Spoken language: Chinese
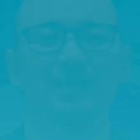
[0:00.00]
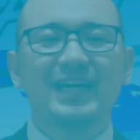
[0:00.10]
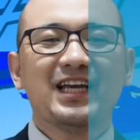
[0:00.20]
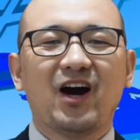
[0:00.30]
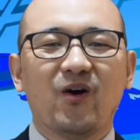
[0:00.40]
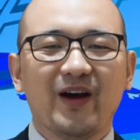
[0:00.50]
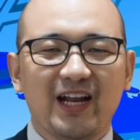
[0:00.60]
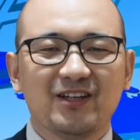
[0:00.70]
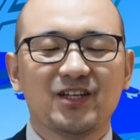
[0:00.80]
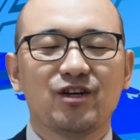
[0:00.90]
大家好，欢迎
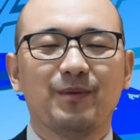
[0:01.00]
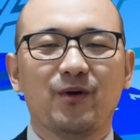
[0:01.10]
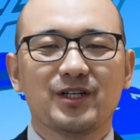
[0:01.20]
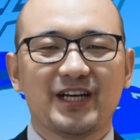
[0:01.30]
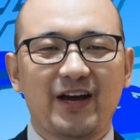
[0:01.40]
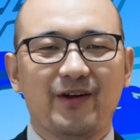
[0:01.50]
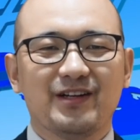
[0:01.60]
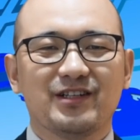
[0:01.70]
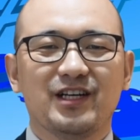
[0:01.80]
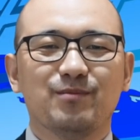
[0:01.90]
来到德传媒，我是 Gary，
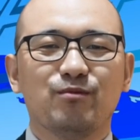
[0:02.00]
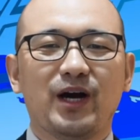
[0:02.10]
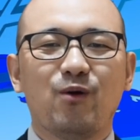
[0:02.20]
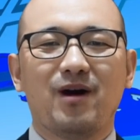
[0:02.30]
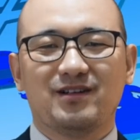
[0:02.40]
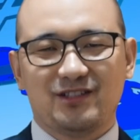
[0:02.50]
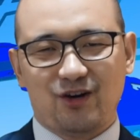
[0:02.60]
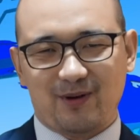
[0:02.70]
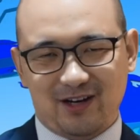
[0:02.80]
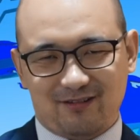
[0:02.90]
这里不卖货，只
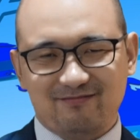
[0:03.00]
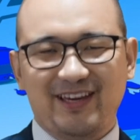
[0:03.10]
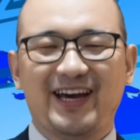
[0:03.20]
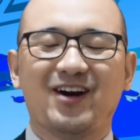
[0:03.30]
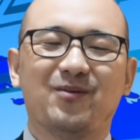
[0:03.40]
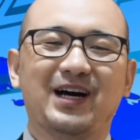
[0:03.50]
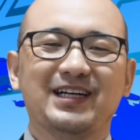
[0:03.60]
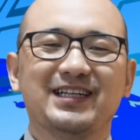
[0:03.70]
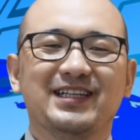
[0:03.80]
交朋友。您还好吗？